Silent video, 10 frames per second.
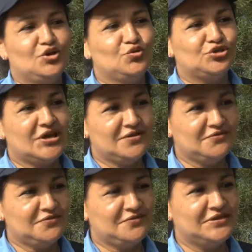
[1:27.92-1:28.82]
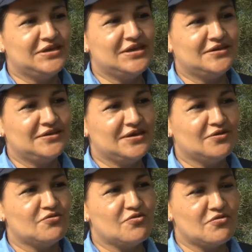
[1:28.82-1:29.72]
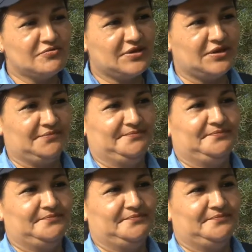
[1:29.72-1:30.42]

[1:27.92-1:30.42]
luchando día a día en contra